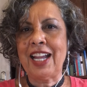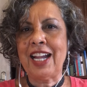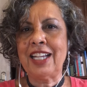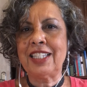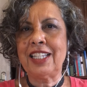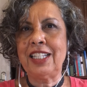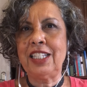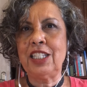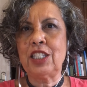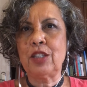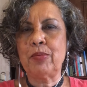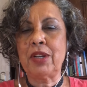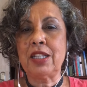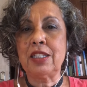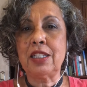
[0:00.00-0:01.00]
As elites
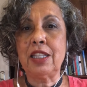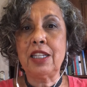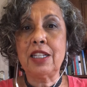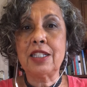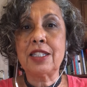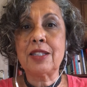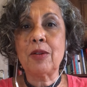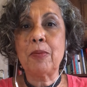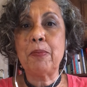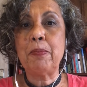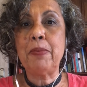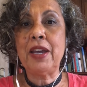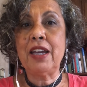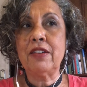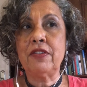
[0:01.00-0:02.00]
brasileiras são
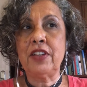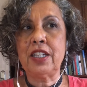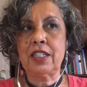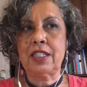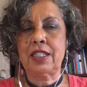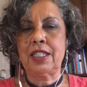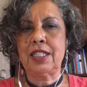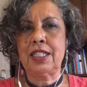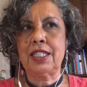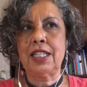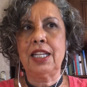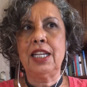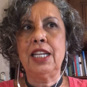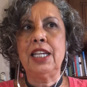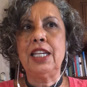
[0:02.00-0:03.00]
perversas,
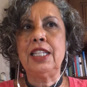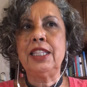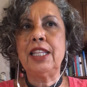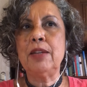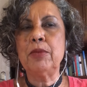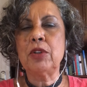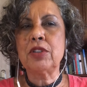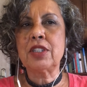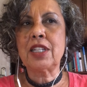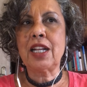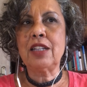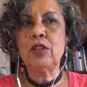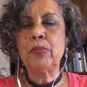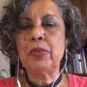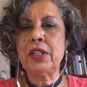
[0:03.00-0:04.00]

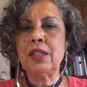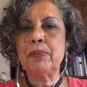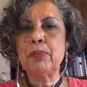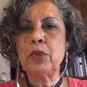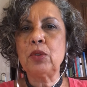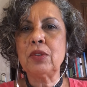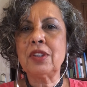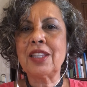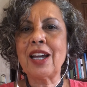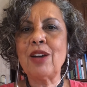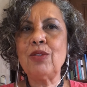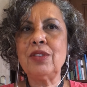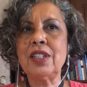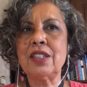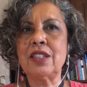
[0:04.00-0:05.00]
demonstrado pela
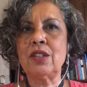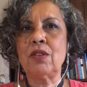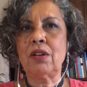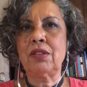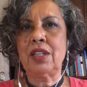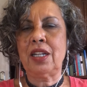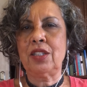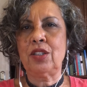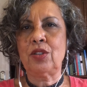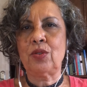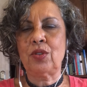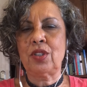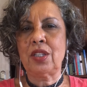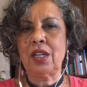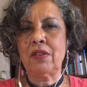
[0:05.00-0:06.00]
brutal desigualdade
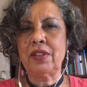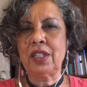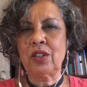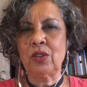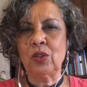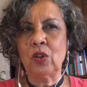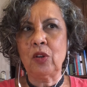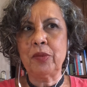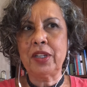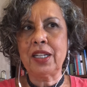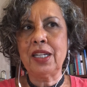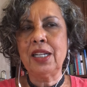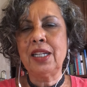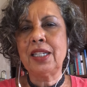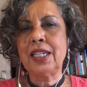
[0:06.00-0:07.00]
social e
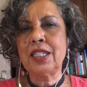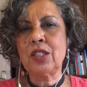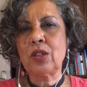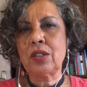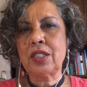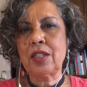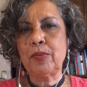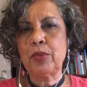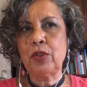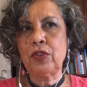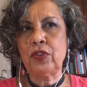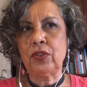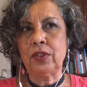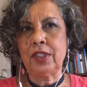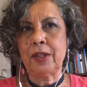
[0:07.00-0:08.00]
econômica que só se
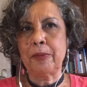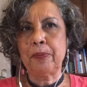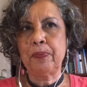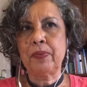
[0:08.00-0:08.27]
aprofunda.